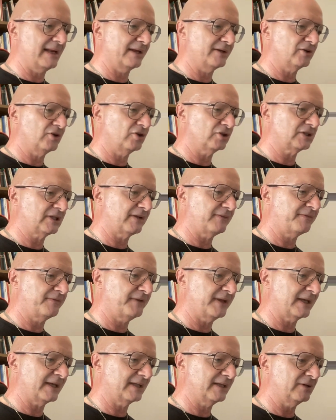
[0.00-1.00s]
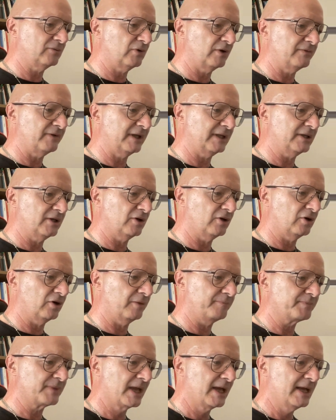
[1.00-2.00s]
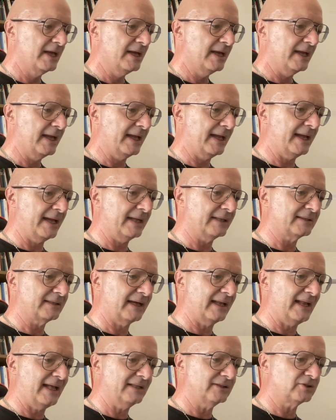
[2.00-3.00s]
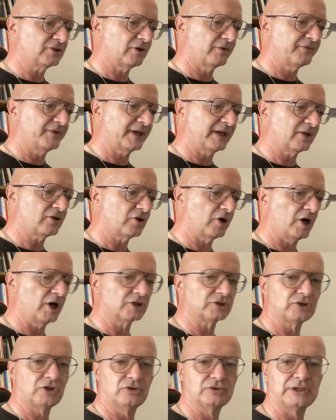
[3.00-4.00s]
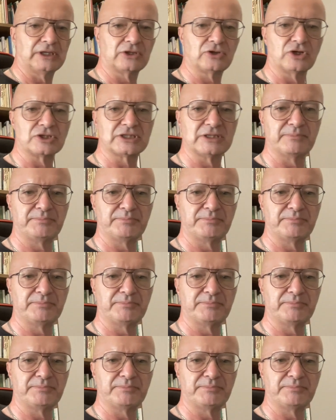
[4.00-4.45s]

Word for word: la notifica dei nuovi video. E tra l'altro vi ricordo una cosa